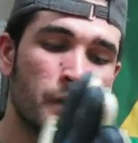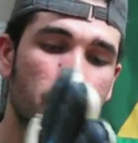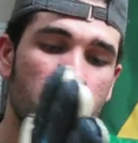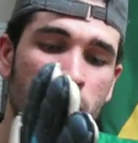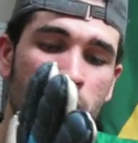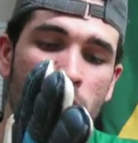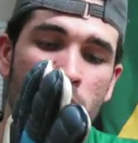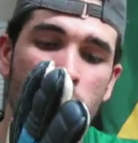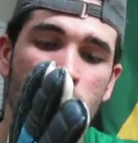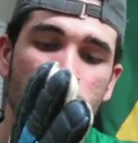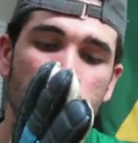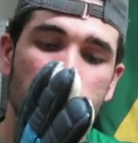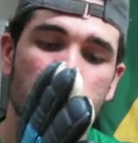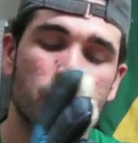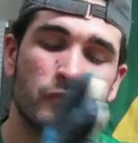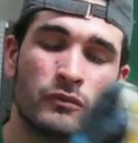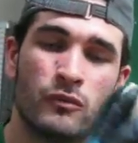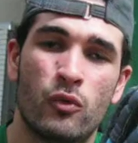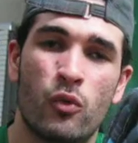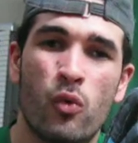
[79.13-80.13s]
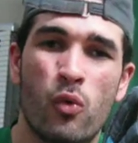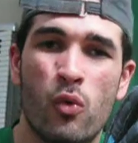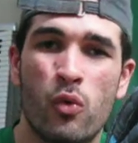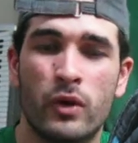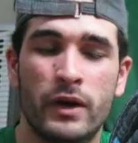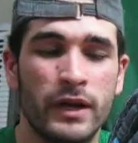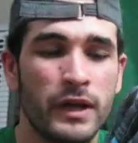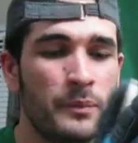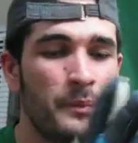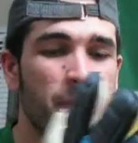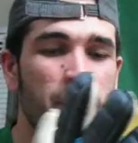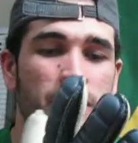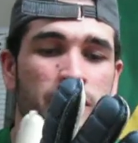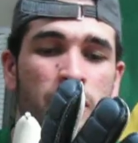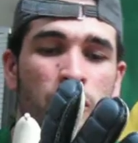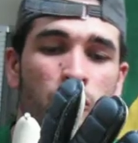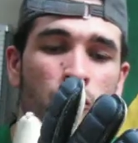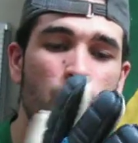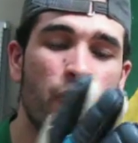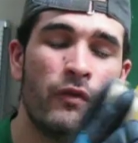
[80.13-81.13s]
Temos o grip dessa
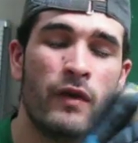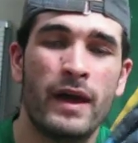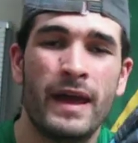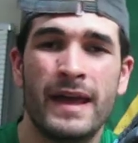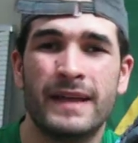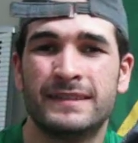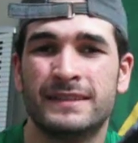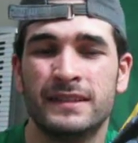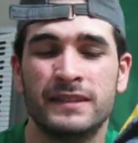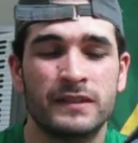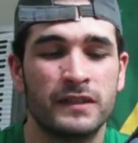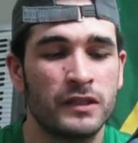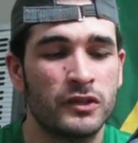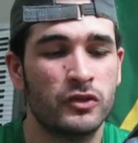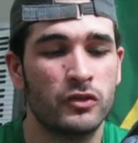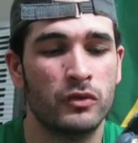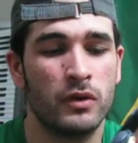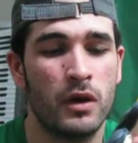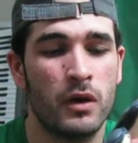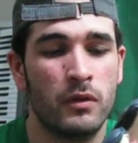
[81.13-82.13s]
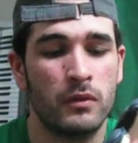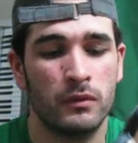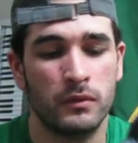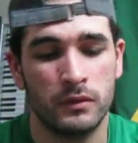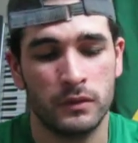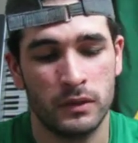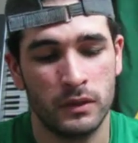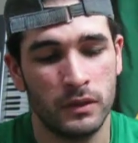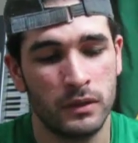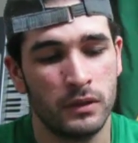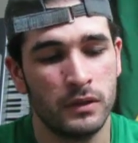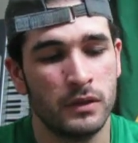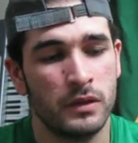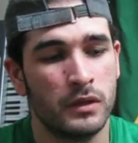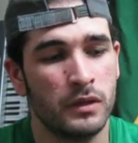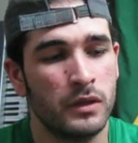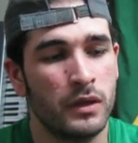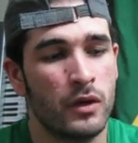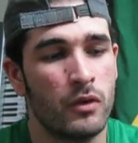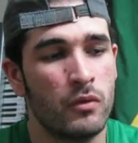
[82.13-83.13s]
luva é sensacional, né?
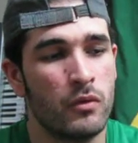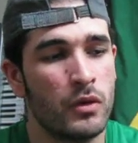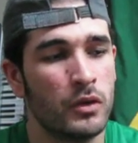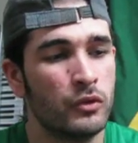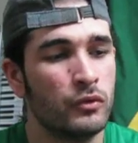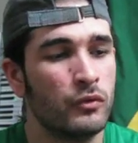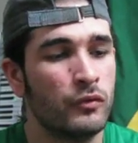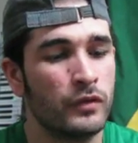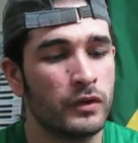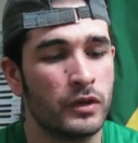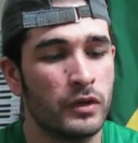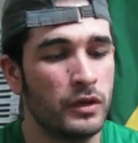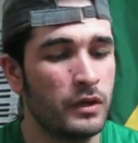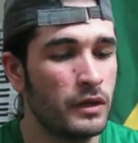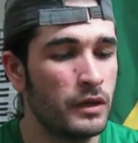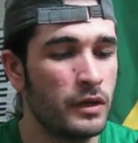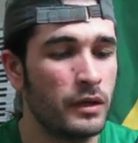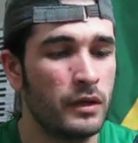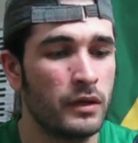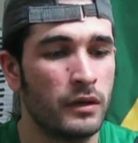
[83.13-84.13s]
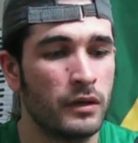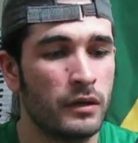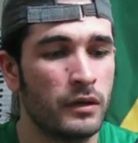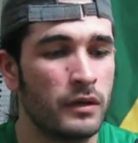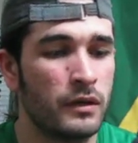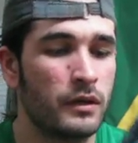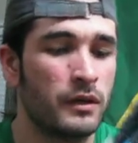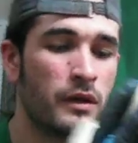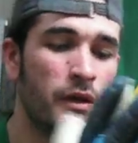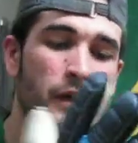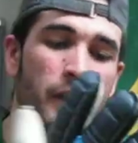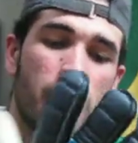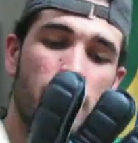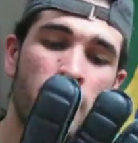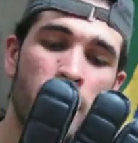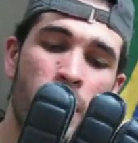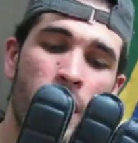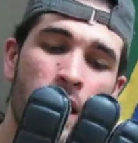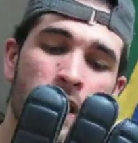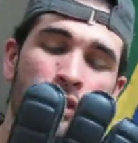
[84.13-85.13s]
é uma luva que
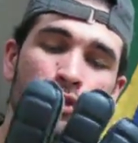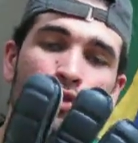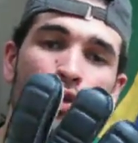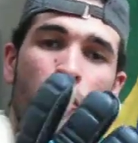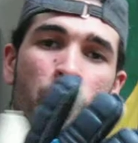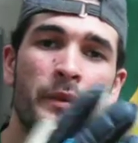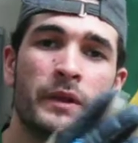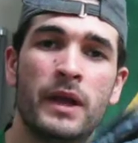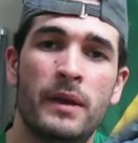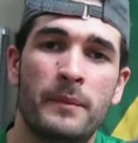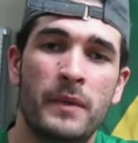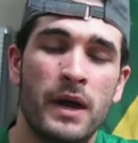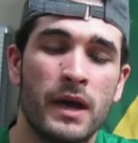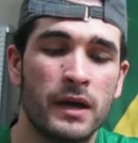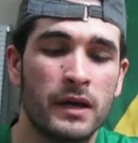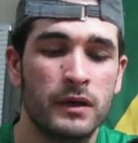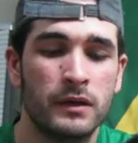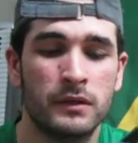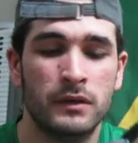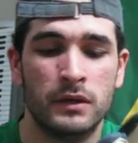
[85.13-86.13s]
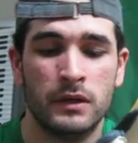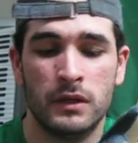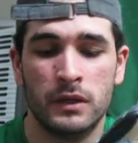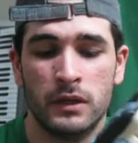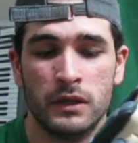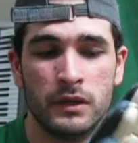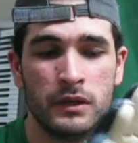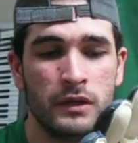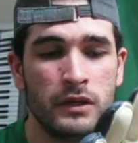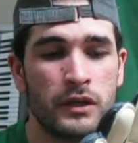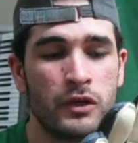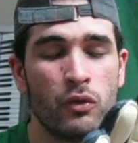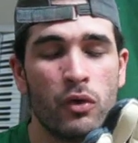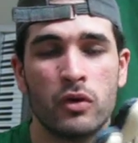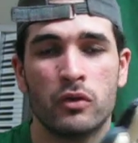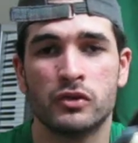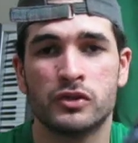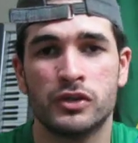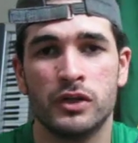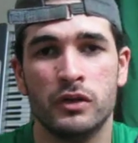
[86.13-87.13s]
é a top da marca e que eu
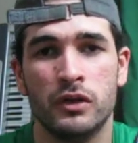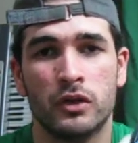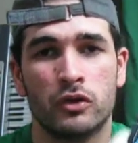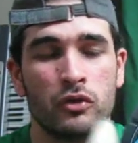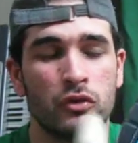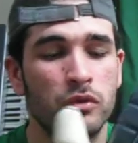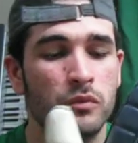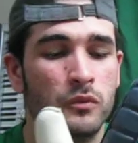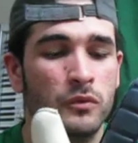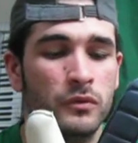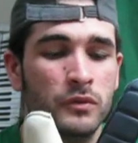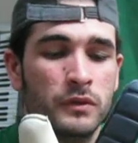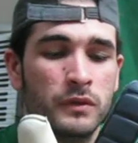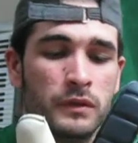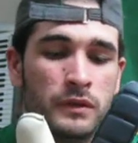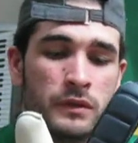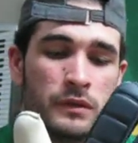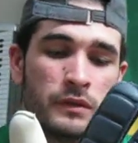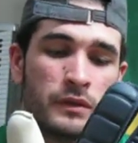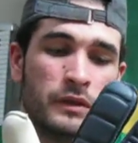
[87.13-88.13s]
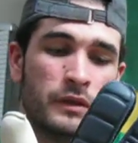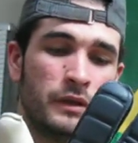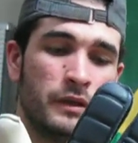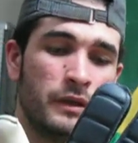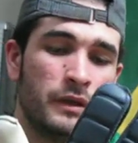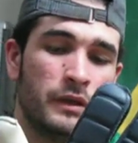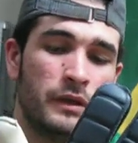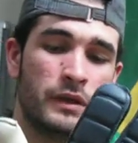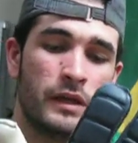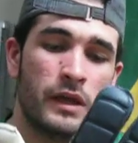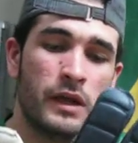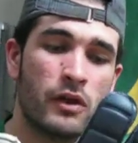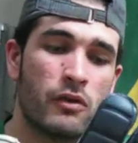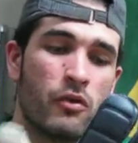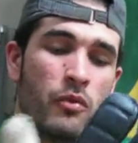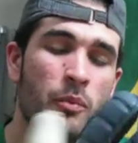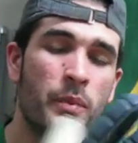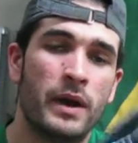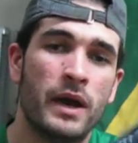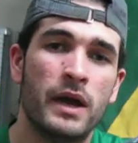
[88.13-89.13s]
aconselho a todo mundo que queira
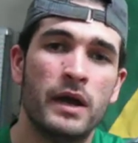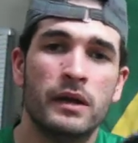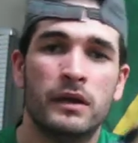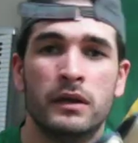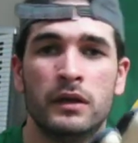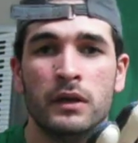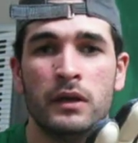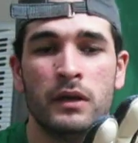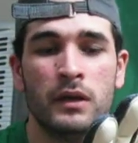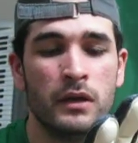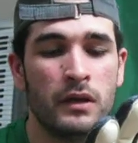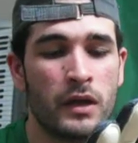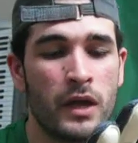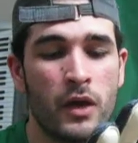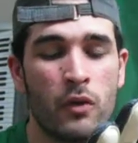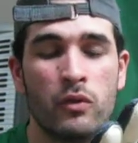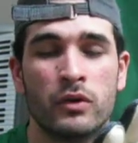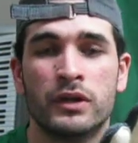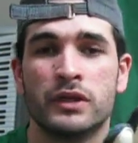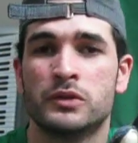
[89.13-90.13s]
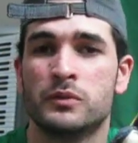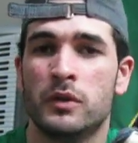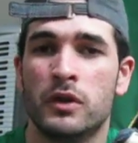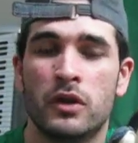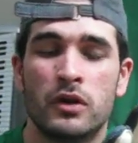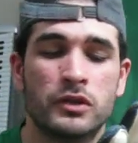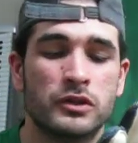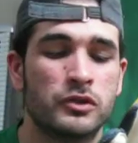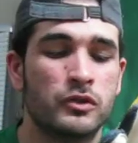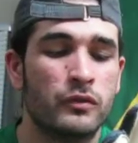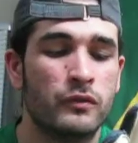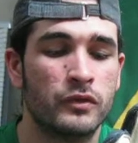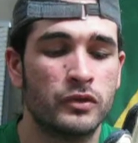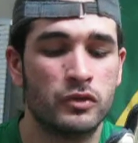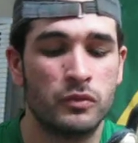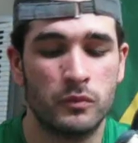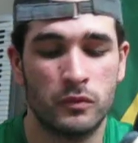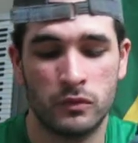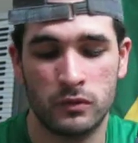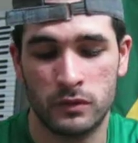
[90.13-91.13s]
comprar é uma das melhores luvas do
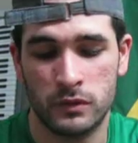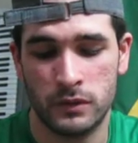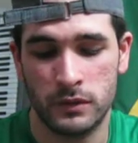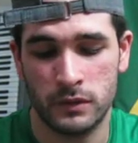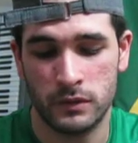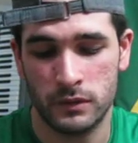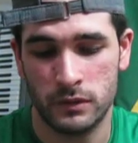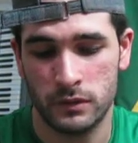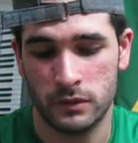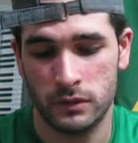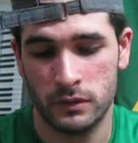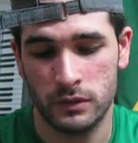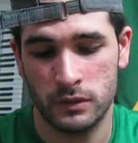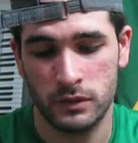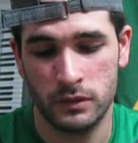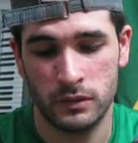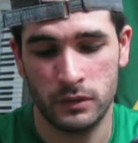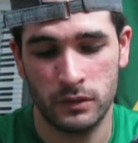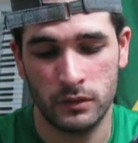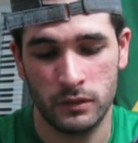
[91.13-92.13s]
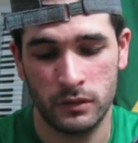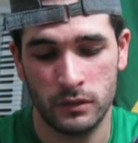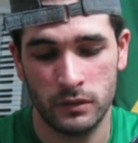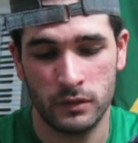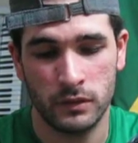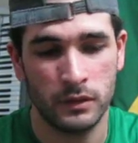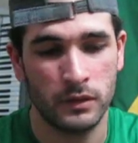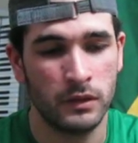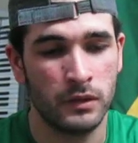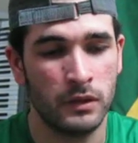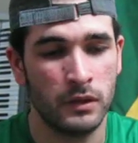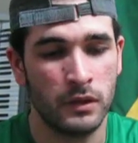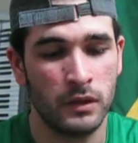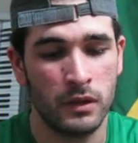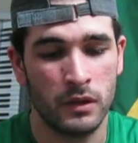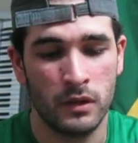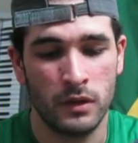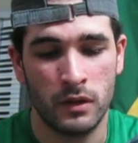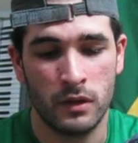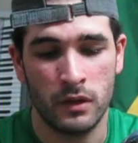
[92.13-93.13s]
mundo. E
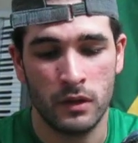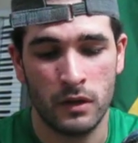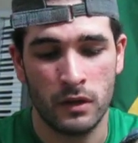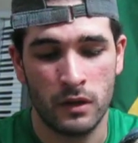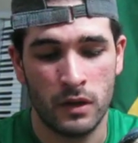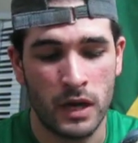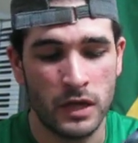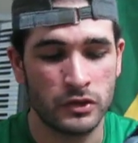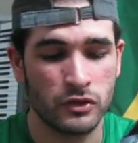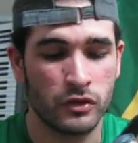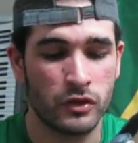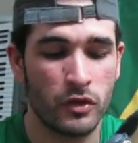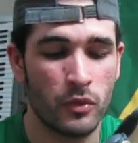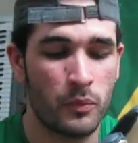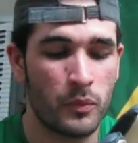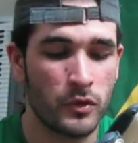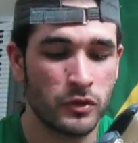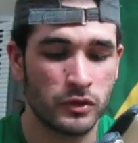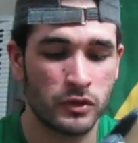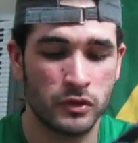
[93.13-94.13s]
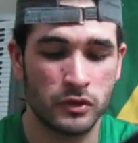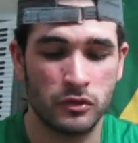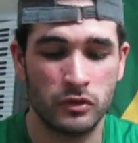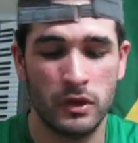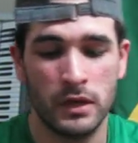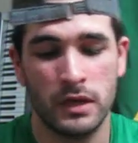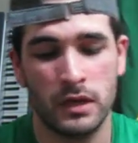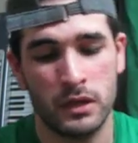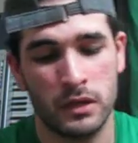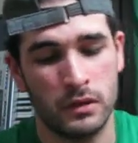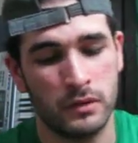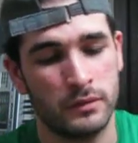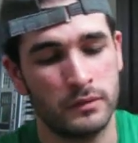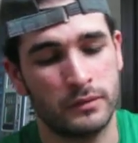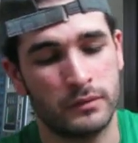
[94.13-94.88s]
acho que eu posso ajudar